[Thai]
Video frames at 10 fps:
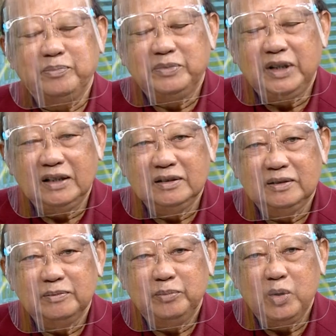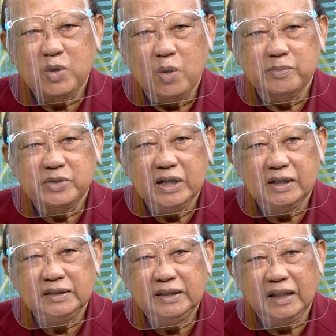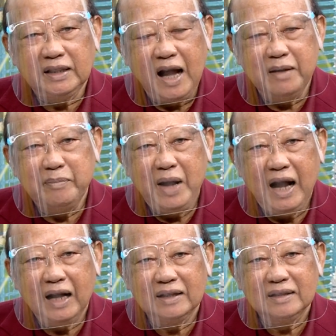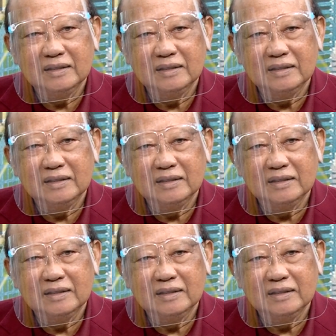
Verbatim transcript: บท่านผู้ชมเชิญติดตามภาค